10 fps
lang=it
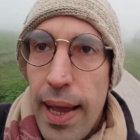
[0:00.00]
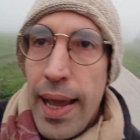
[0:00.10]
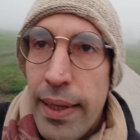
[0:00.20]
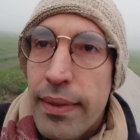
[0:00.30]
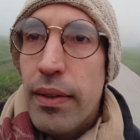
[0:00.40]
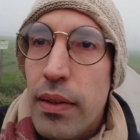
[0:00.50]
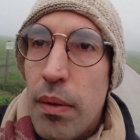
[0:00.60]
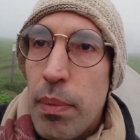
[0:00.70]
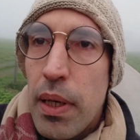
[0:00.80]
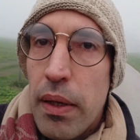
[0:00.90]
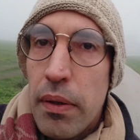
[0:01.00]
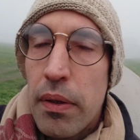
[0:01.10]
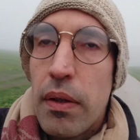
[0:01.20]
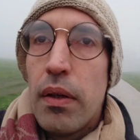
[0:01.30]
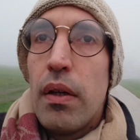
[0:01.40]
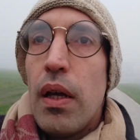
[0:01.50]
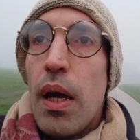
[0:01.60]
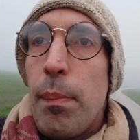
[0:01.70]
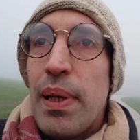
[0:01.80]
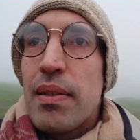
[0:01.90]
è incredibile
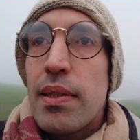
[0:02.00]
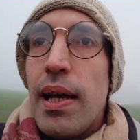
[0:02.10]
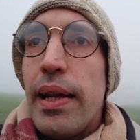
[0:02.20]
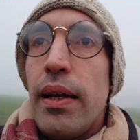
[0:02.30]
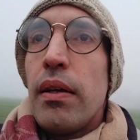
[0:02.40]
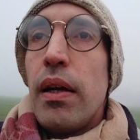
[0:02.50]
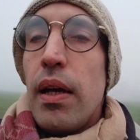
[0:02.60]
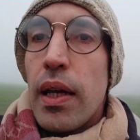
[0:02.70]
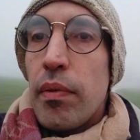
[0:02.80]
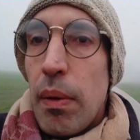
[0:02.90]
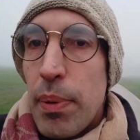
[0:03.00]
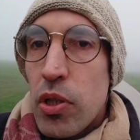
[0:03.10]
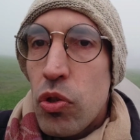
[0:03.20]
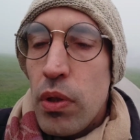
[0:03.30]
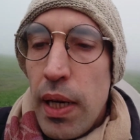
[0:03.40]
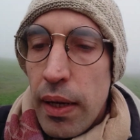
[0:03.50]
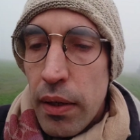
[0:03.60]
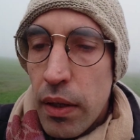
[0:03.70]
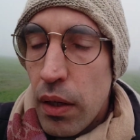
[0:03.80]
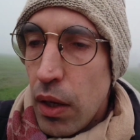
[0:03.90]
pensare che una
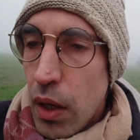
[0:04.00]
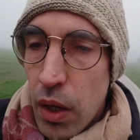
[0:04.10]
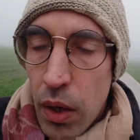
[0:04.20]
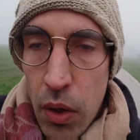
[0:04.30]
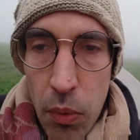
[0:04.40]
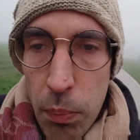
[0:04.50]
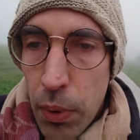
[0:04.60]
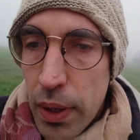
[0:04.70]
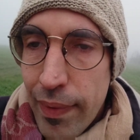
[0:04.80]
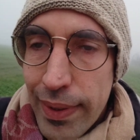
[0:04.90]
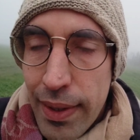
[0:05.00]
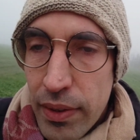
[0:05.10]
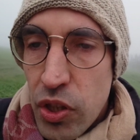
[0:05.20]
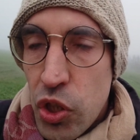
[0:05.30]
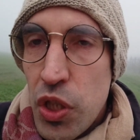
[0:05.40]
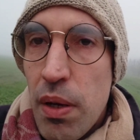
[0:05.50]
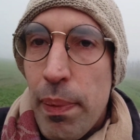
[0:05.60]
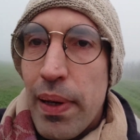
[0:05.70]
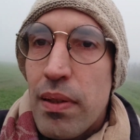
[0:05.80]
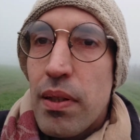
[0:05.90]
persona può arrivare dalla Sicilia
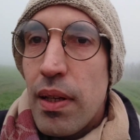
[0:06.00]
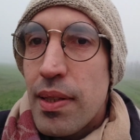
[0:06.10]
per essere